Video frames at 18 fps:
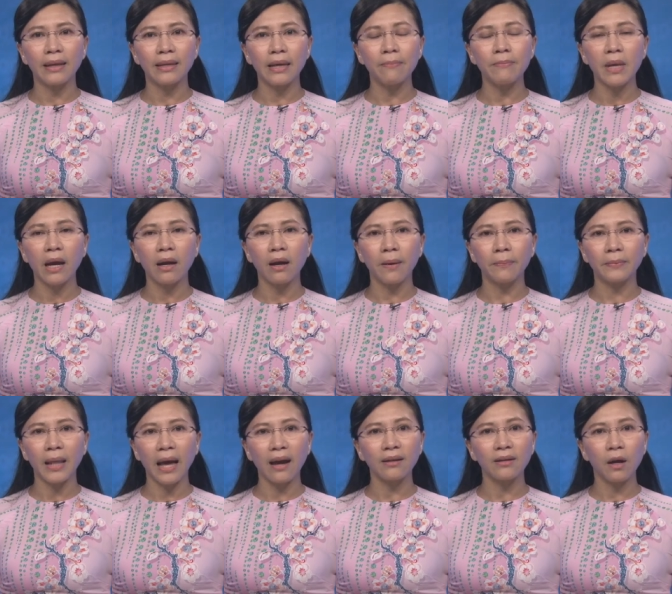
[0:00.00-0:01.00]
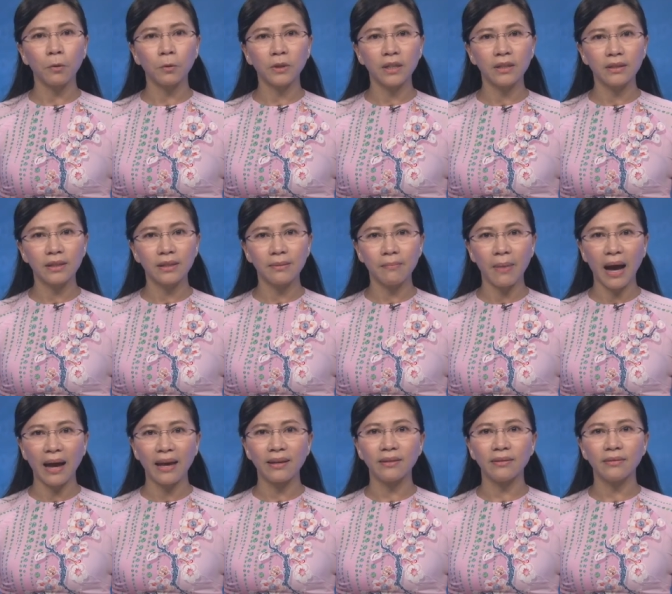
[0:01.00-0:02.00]
chấp nhận hợp tác đầu tư thương
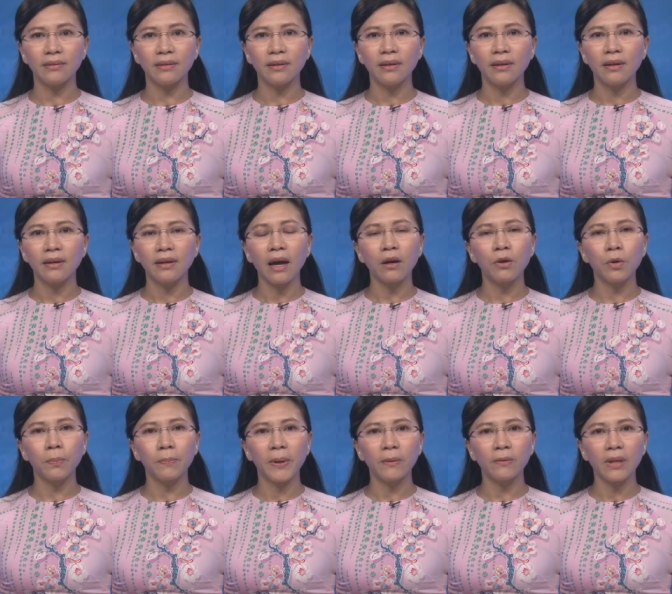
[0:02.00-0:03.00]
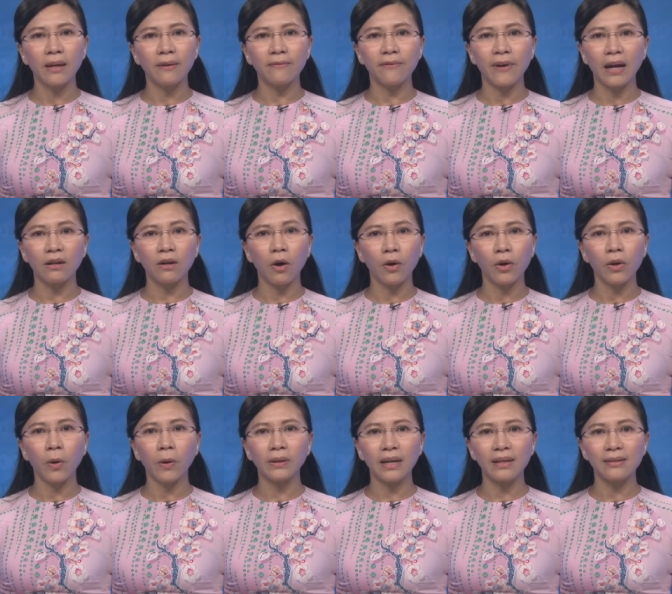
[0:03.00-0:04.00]
mại. Các cuộc biểu tình phản đối
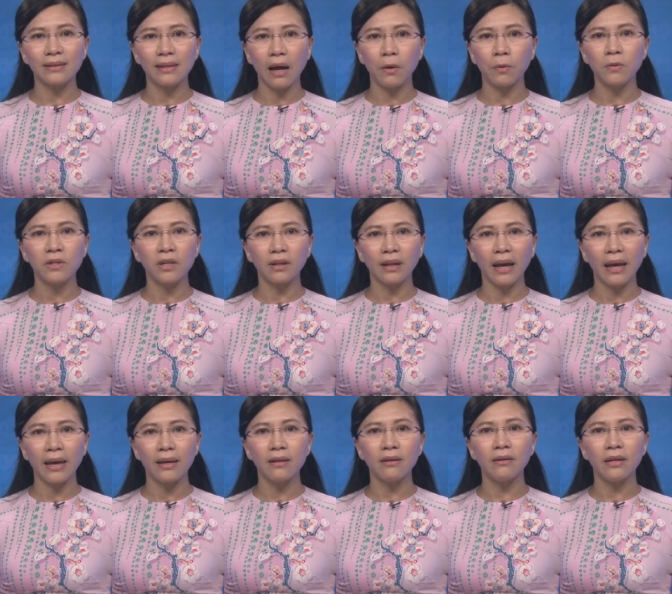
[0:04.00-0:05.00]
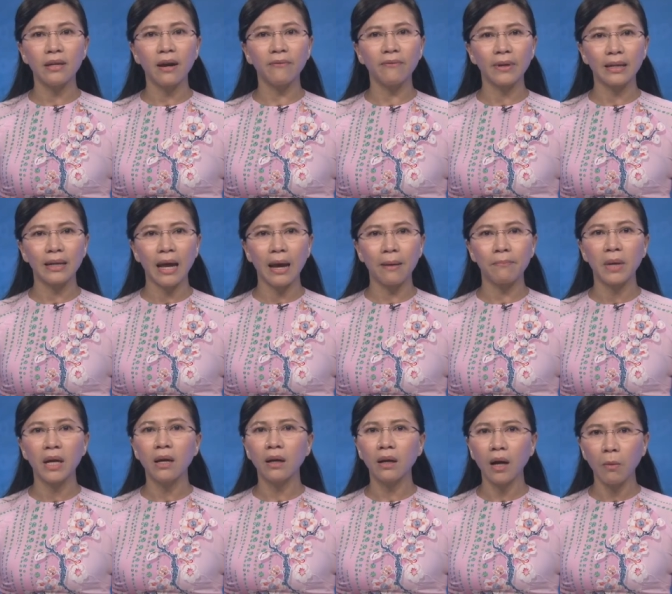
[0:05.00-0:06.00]
hồi tháng 6 cho thấy người dân Việt Nam
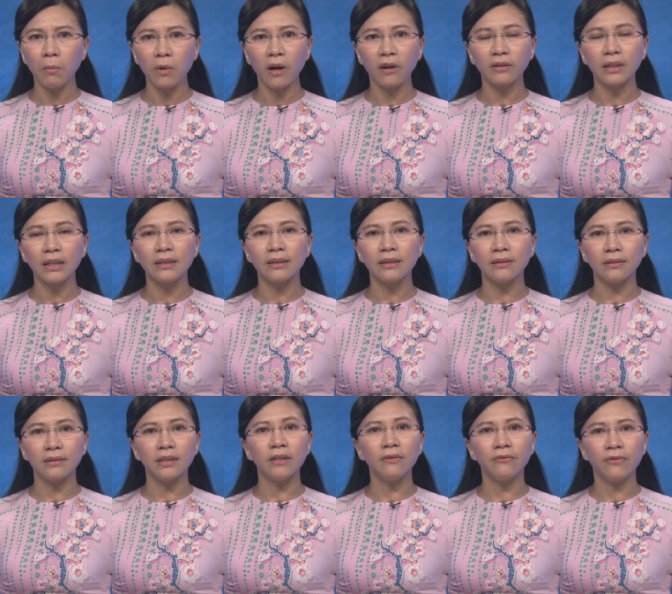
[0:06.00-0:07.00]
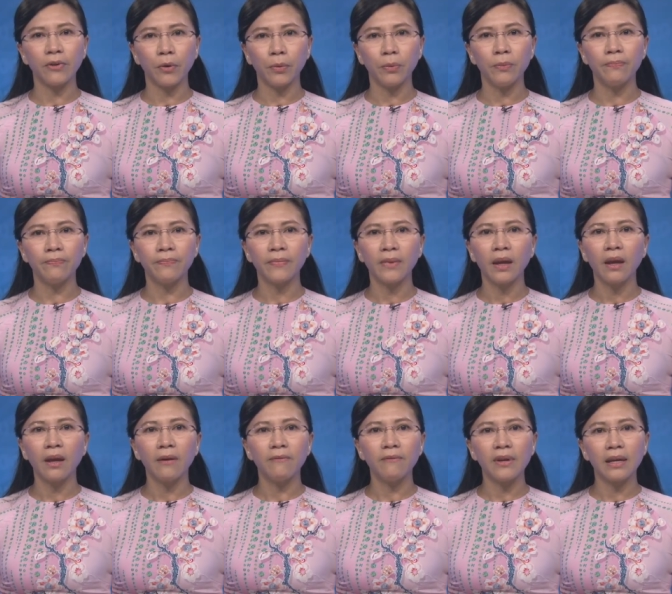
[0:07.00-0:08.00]
không còn tin tưởng chính phủ,
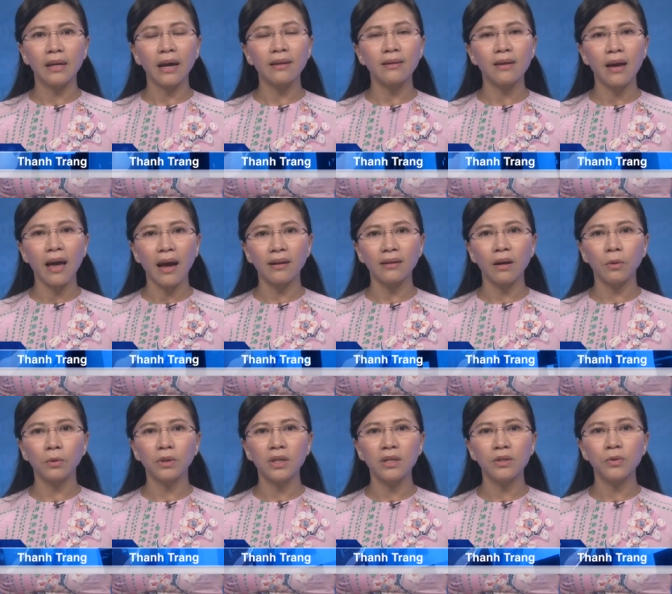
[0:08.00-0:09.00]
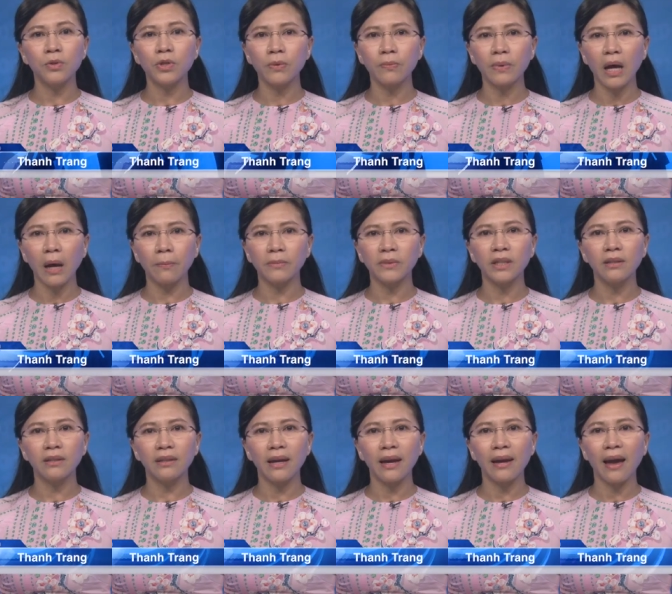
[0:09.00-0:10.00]
vì các dự án đầu tư của Trung Cộng
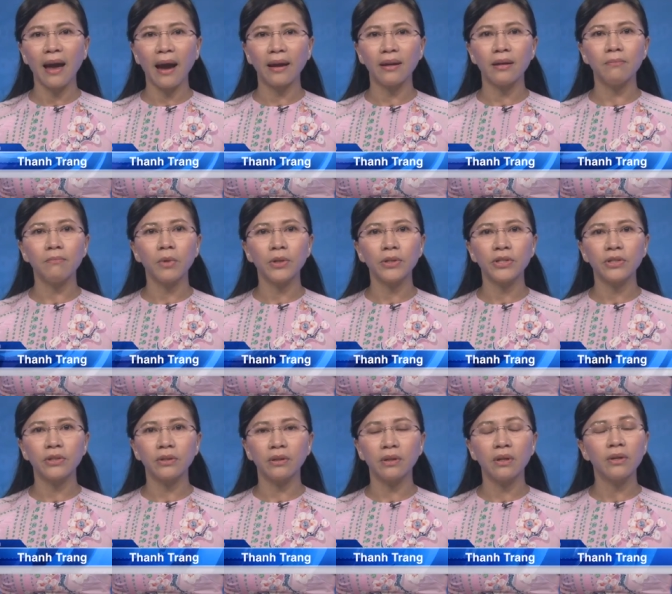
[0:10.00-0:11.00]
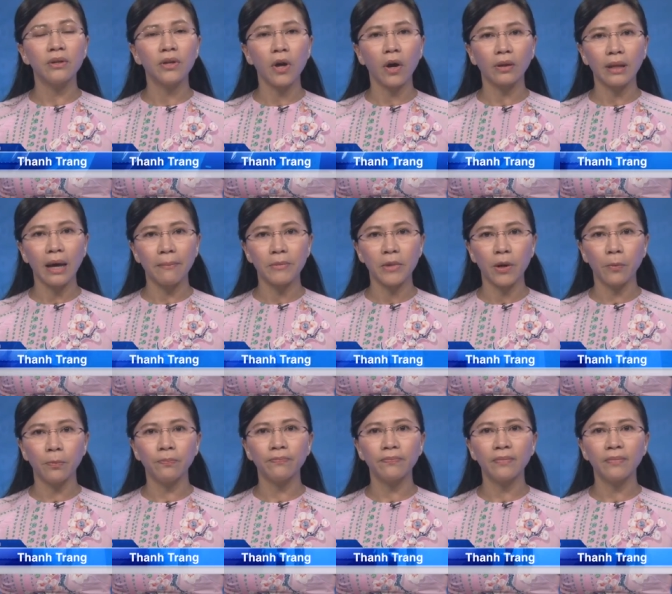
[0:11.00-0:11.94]
thường gây hại đến môi trường do tham nhũng,